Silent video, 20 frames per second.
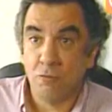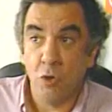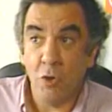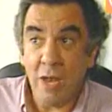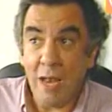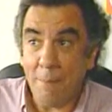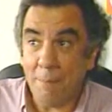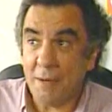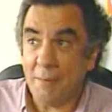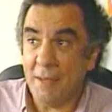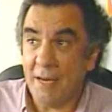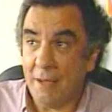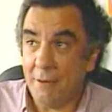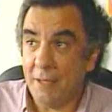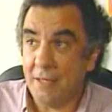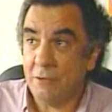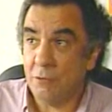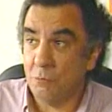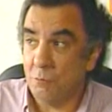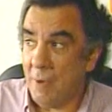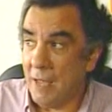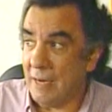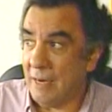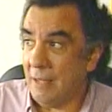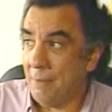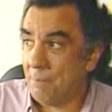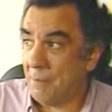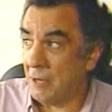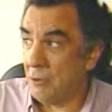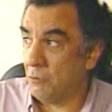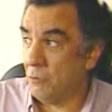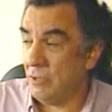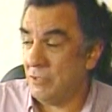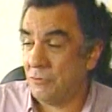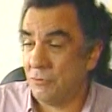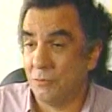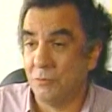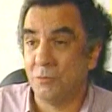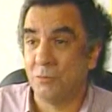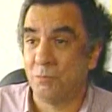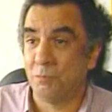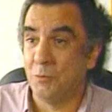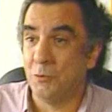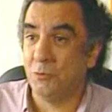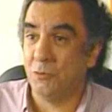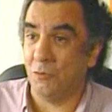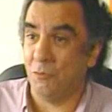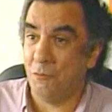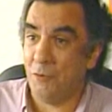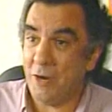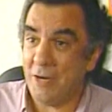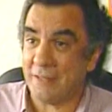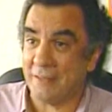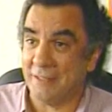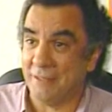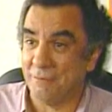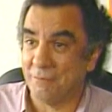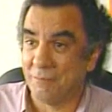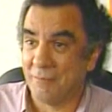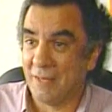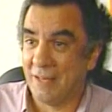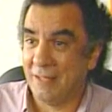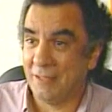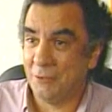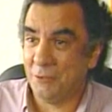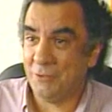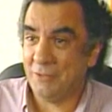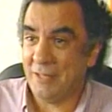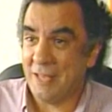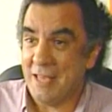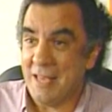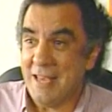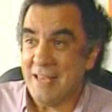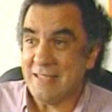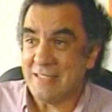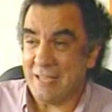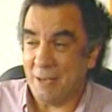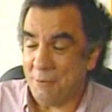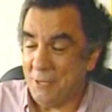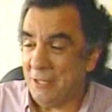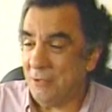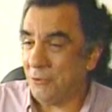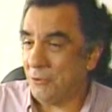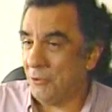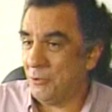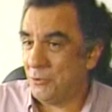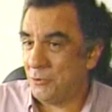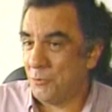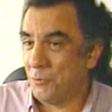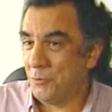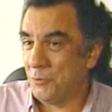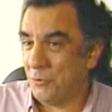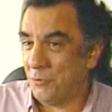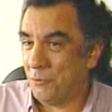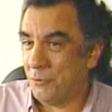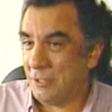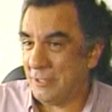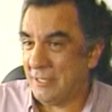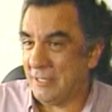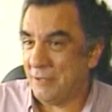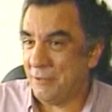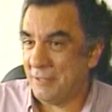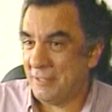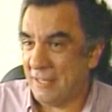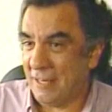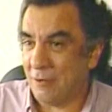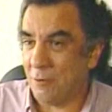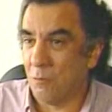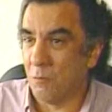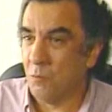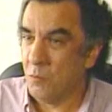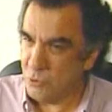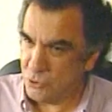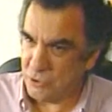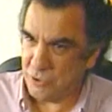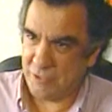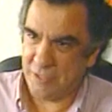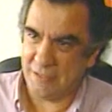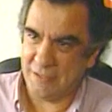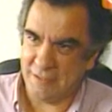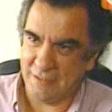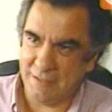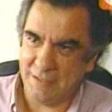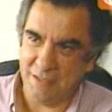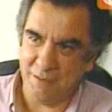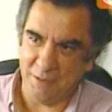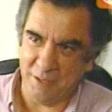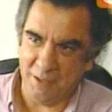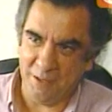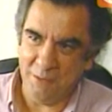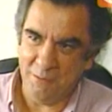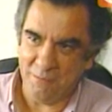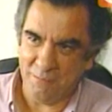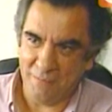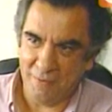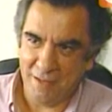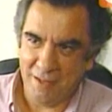No es la primera vez de mala, ¿eh? pero no es su punto fuerte. Entonces, sabiendo que no es su punto fuerte, debe estar con mucho estrés encima, ¿no?